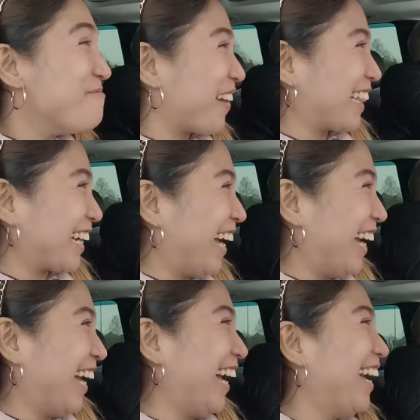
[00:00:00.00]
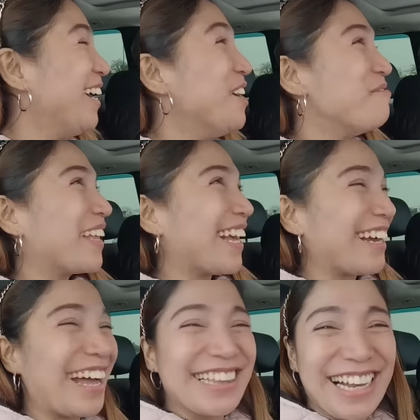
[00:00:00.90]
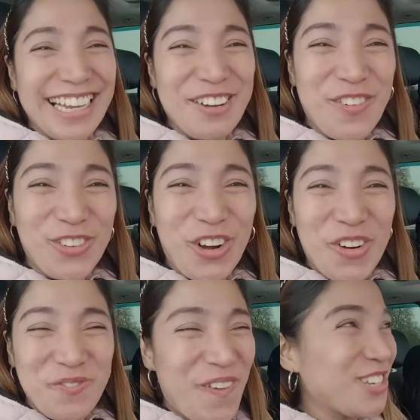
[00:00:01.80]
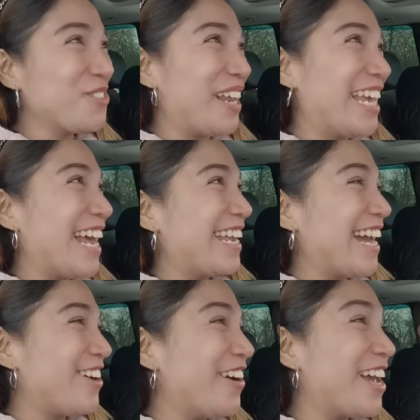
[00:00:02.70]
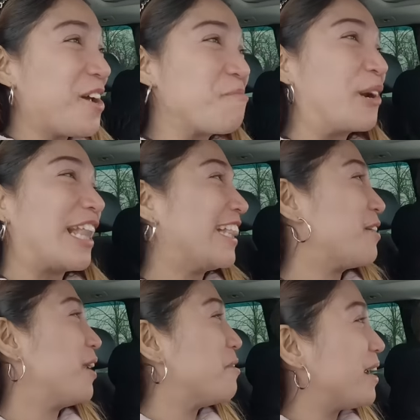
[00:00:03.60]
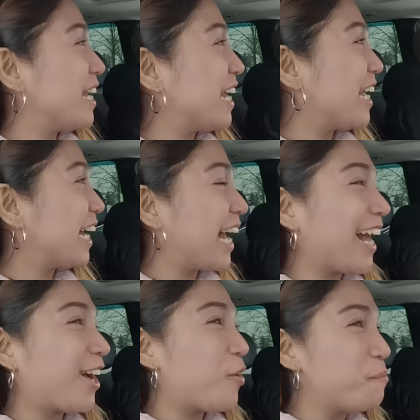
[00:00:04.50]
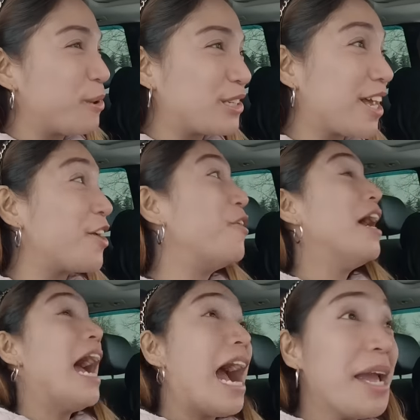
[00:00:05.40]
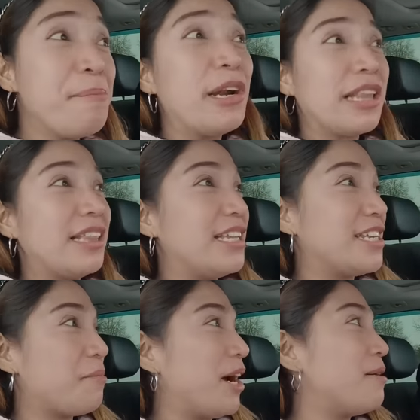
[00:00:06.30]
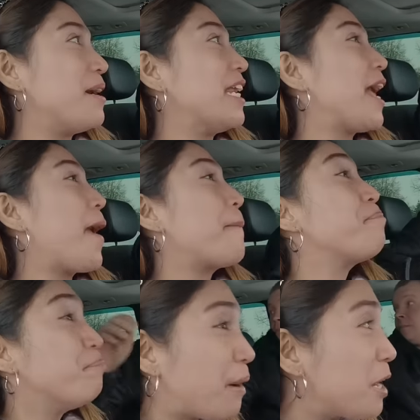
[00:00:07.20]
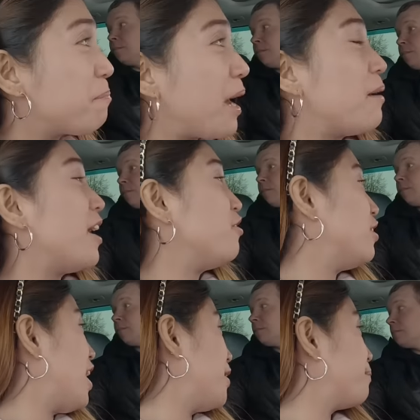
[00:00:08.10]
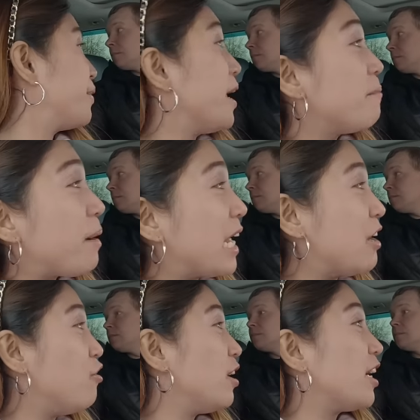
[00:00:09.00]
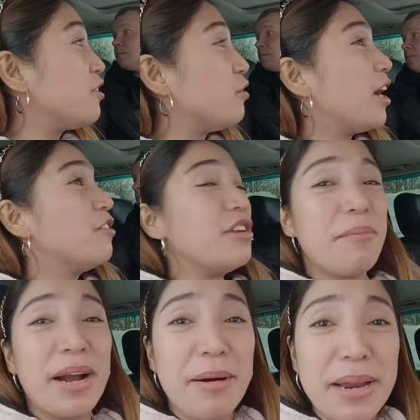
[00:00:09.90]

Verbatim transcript: pataka, pataka, taka na og compost maninay dayo ay ang importante mga maninay nagkaka-compost tayo ang importante diyan mga maninay pari pa, ano lang pareho lang yung ano niya mga